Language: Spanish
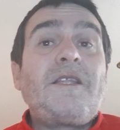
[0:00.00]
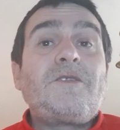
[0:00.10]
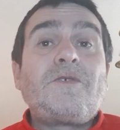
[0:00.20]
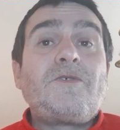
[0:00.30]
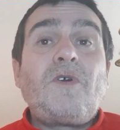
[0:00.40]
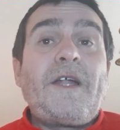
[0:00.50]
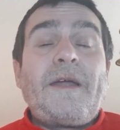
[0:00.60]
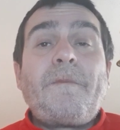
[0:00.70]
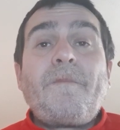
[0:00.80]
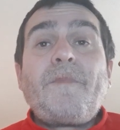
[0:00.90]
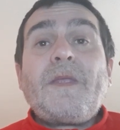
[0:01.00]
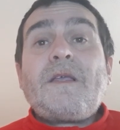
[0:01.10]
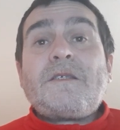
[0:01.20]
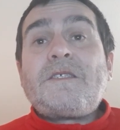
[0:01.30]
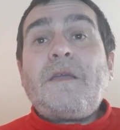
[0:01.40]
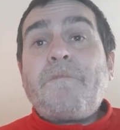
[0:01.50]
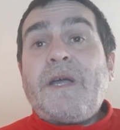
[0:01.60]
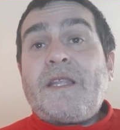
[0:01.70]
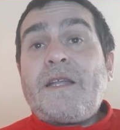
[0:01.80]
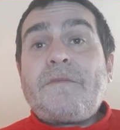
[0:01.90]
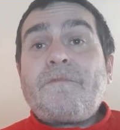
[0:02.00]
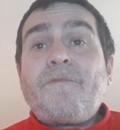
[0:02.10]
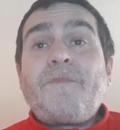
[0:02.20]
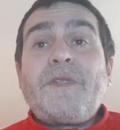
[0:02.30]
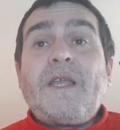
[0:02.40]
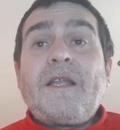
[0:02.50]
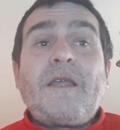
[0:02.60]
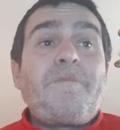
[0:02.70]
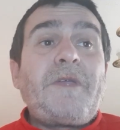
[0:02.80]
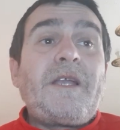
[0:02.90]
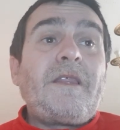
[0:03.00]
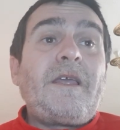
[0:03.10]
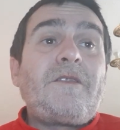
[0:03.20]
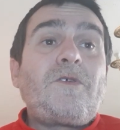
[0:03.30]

Gent no gana. Si empatan y el Gent pierde,